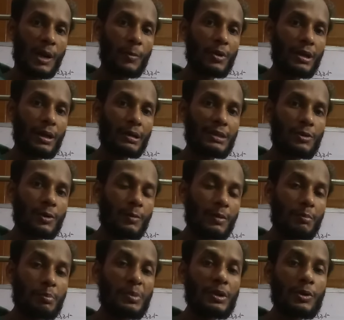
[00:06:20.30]
তারপরে এরা কী
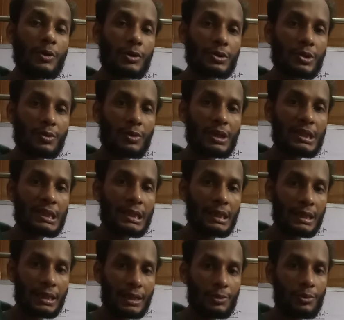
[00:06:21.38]
করবে বিকর্ষণ করে
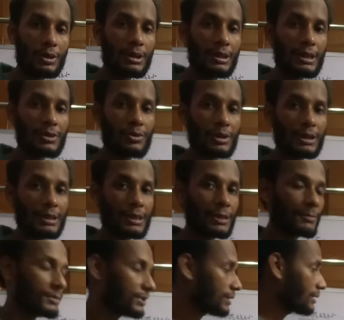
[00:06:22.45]
ছিটকে দূরের দিকে সরেতে
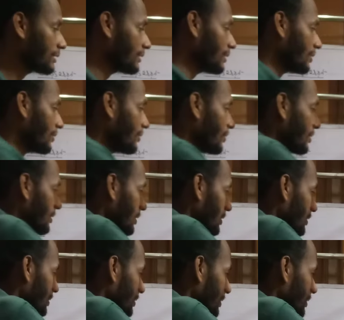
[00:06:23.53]
চাইবে অর্থাৎ